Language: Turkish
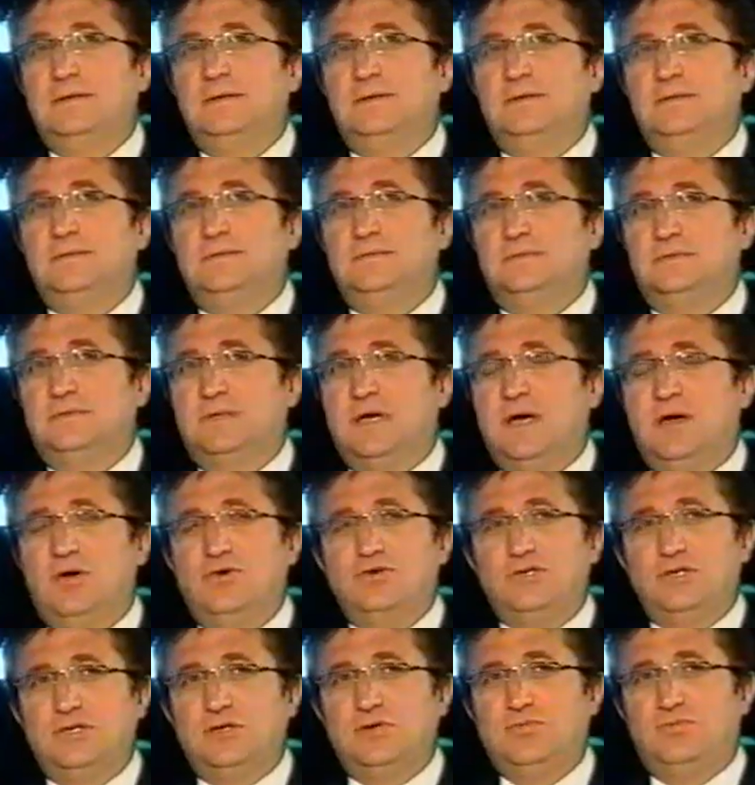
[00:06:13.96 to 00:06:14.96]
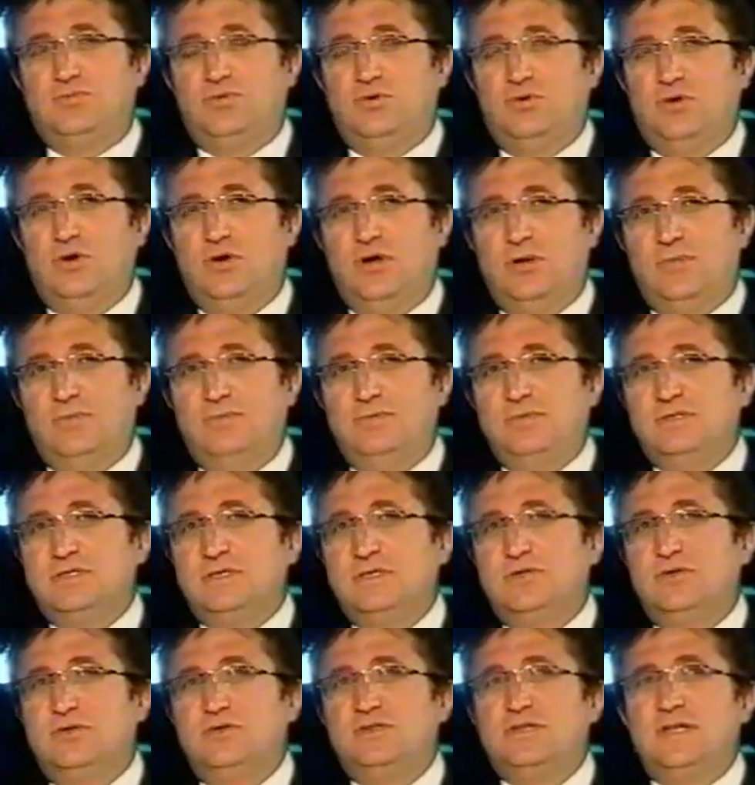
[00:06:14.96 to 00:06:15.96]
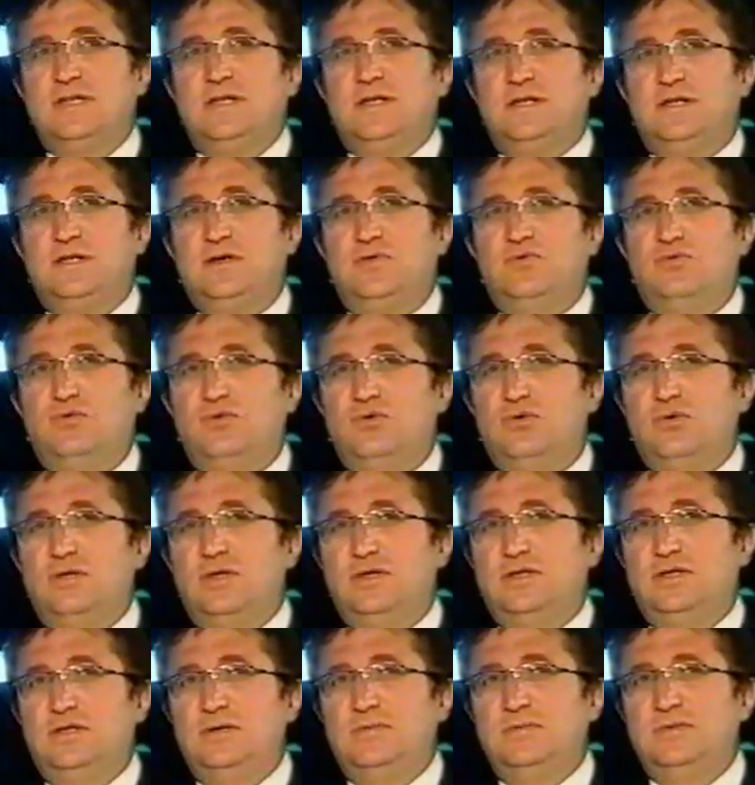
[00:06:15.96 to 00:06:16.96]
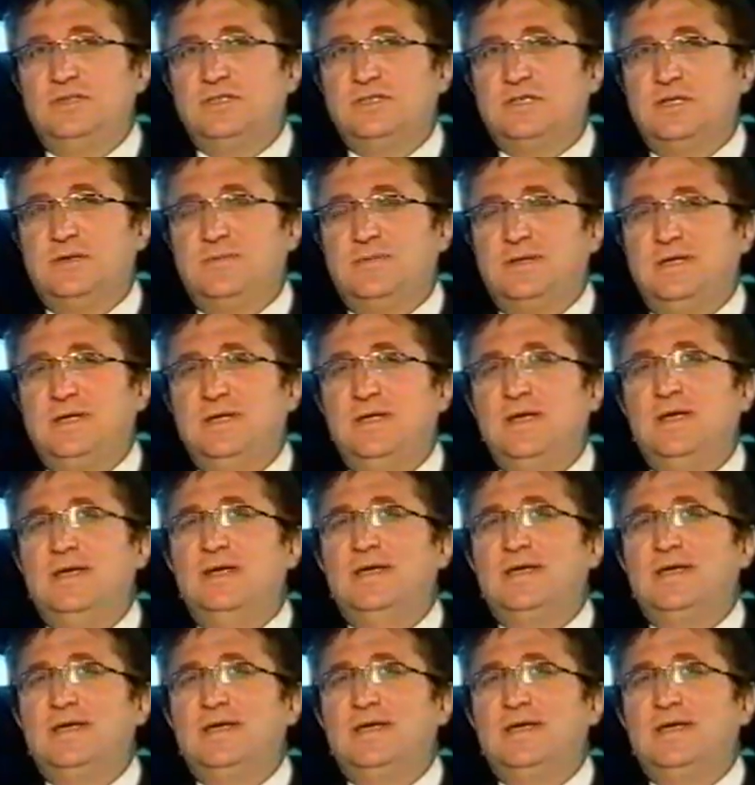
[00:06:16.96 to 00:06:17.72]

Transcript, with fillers: Ee, daha önceki programımızda da özellikle vurguladığımız gibi